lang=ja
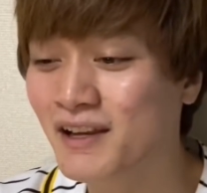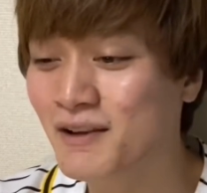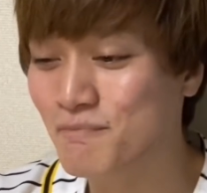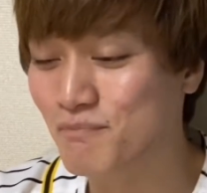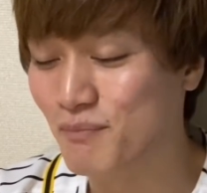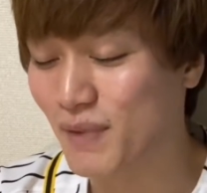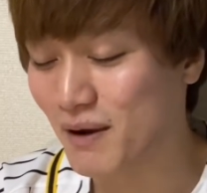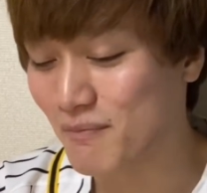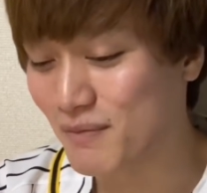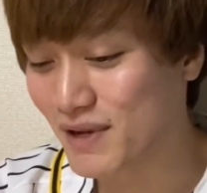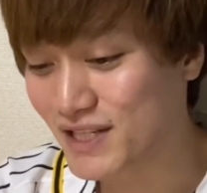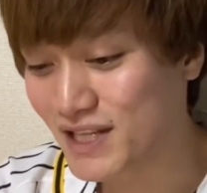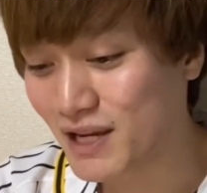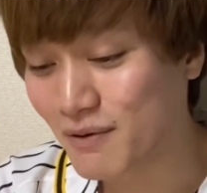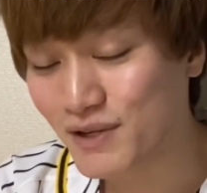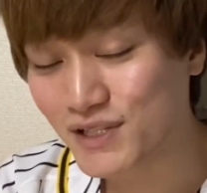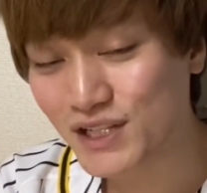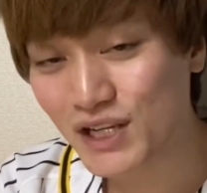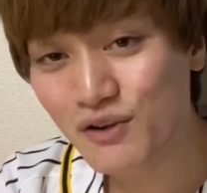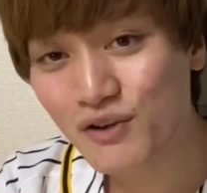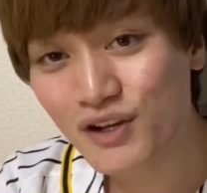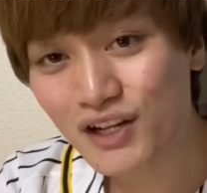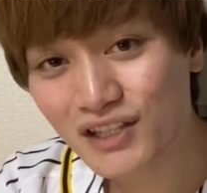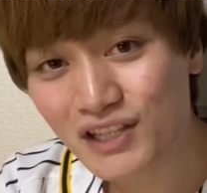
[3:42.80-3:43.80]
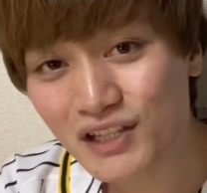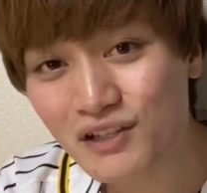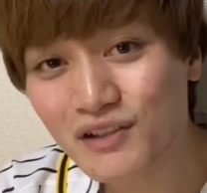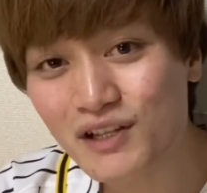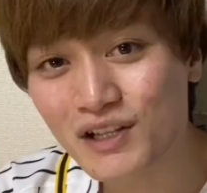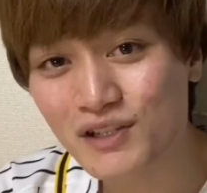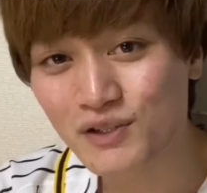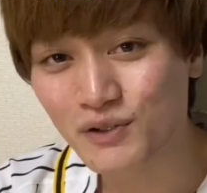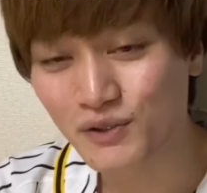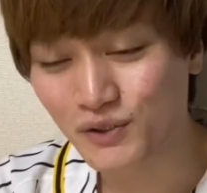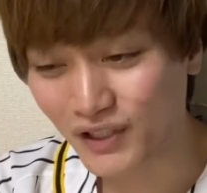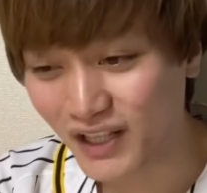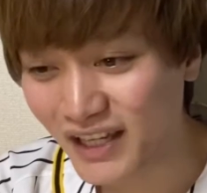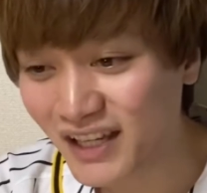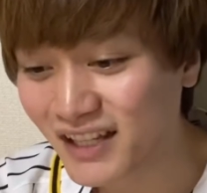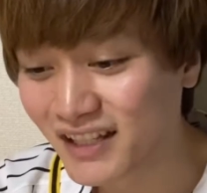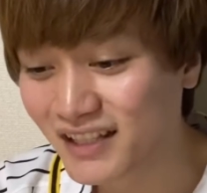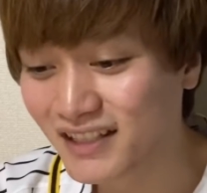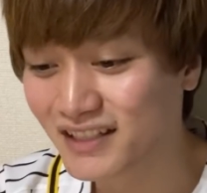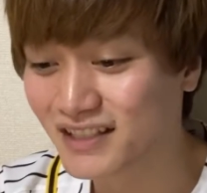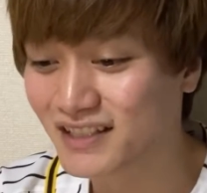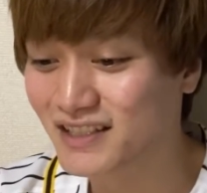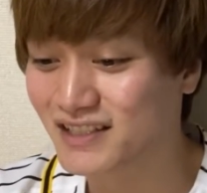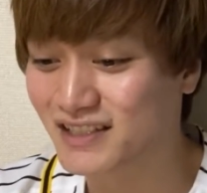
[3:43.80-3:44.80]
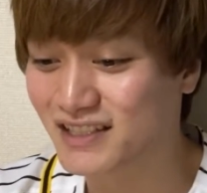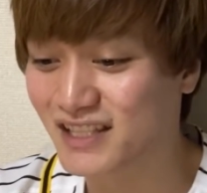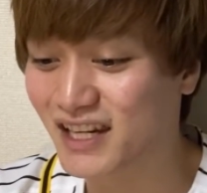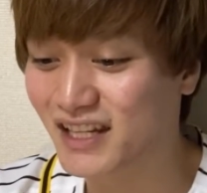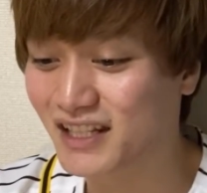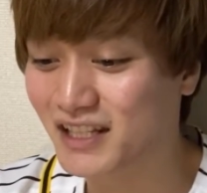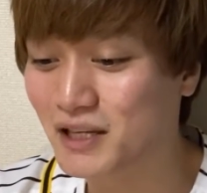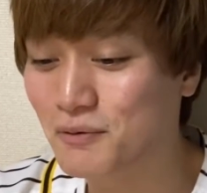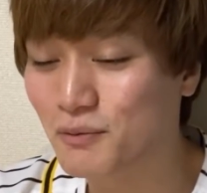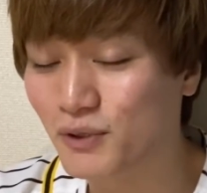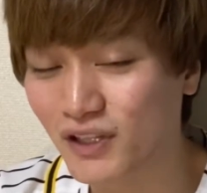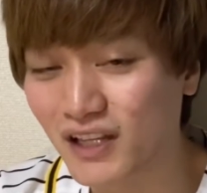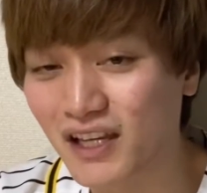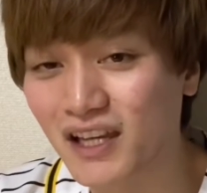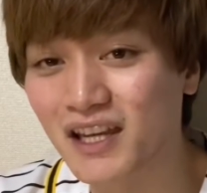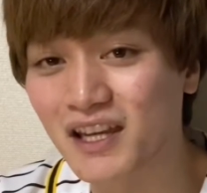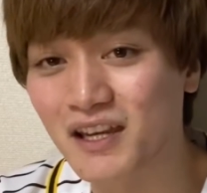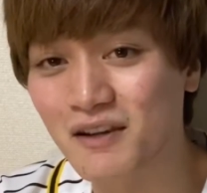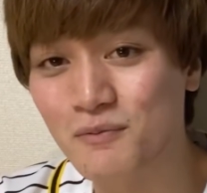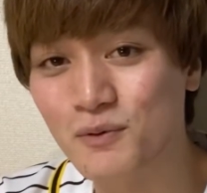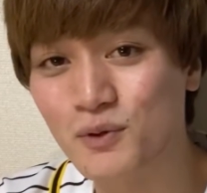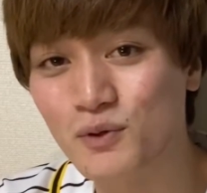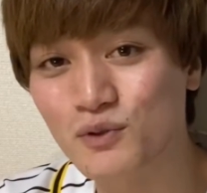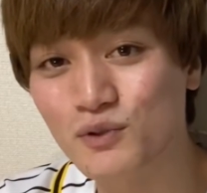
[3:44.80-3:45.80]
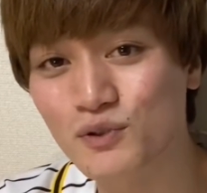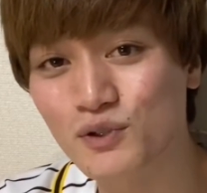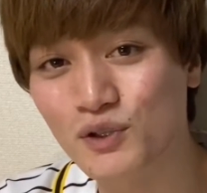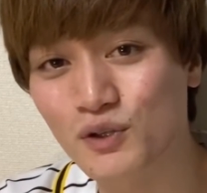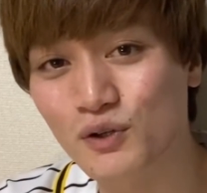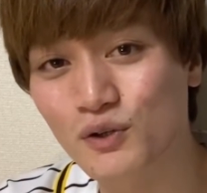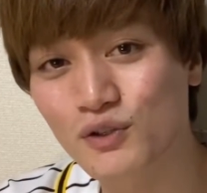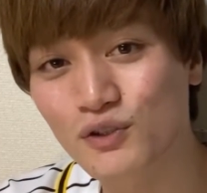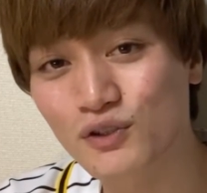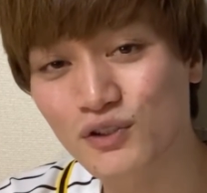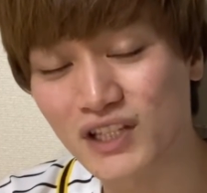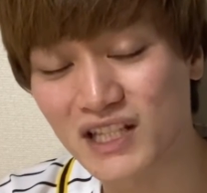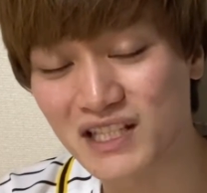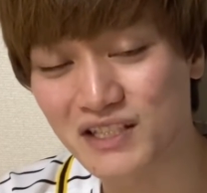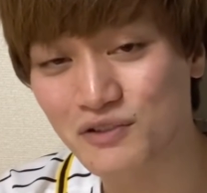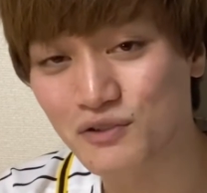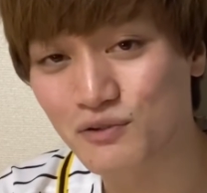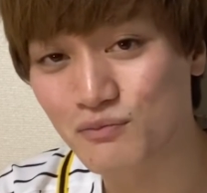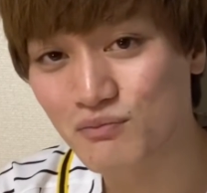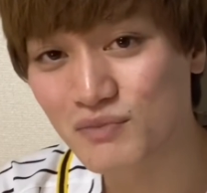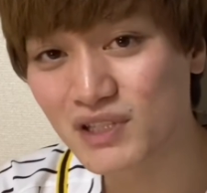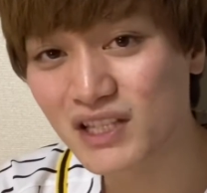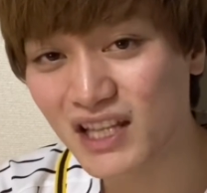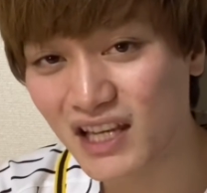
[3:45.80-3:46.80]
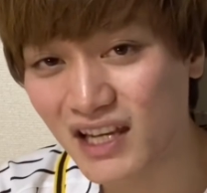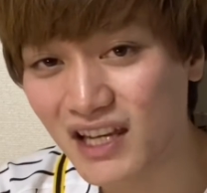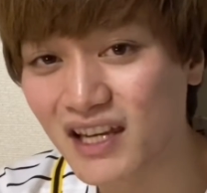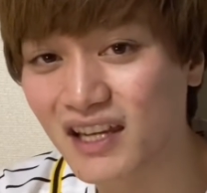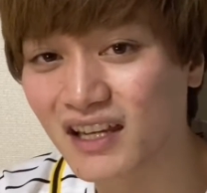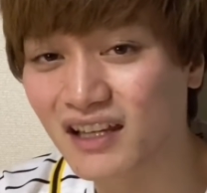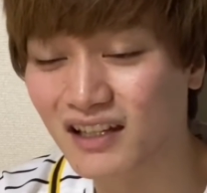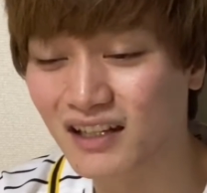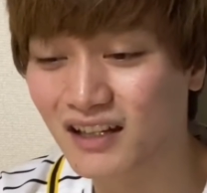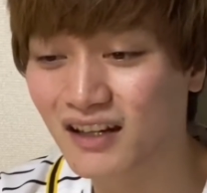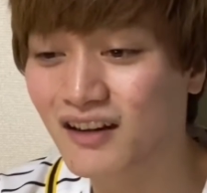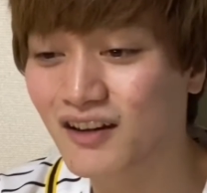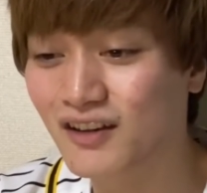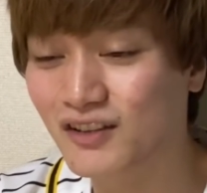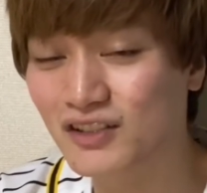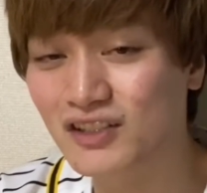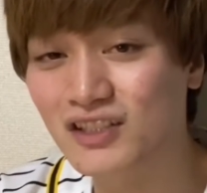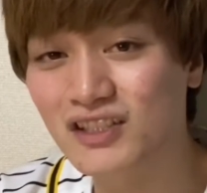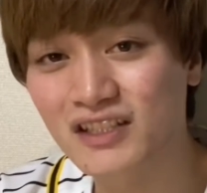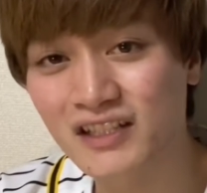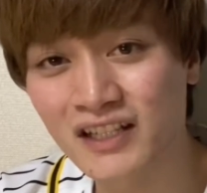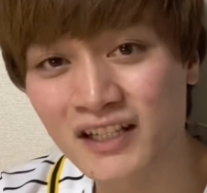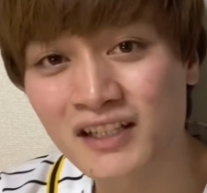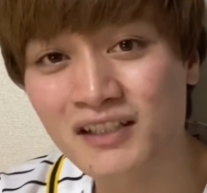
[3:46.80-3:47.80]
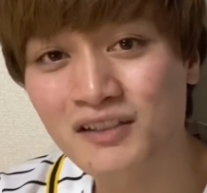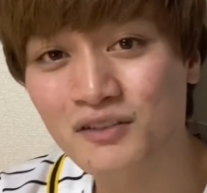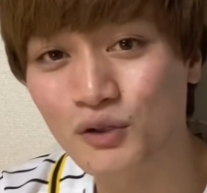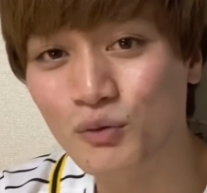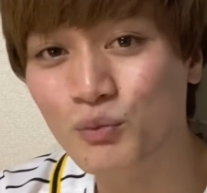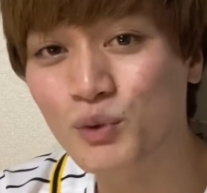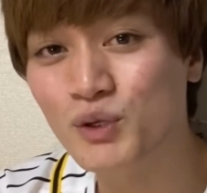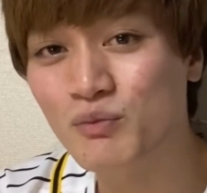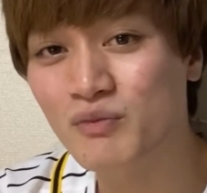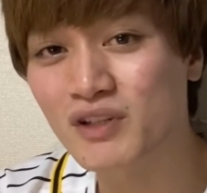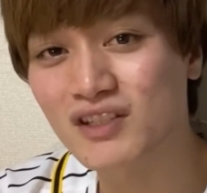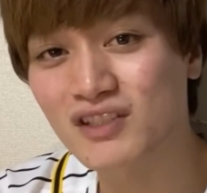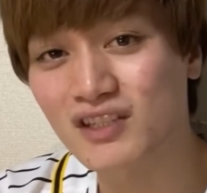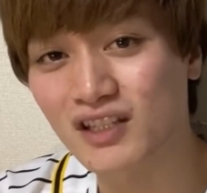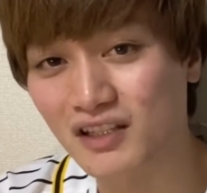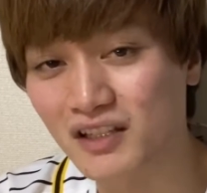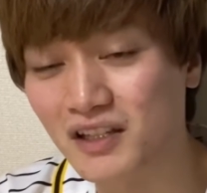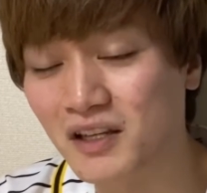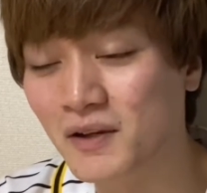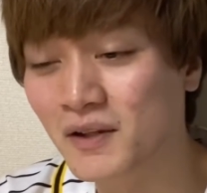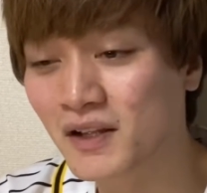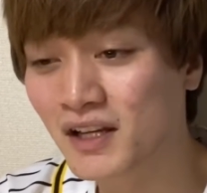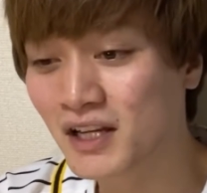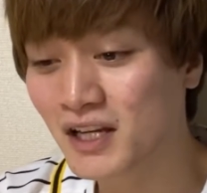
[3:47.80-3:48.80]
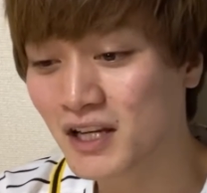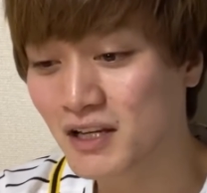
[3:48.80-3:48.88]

まあめちゃめちゃ言われてるでしょうね。いや、でもね、僕今日の打順見て、あ、いいなと思いましたね。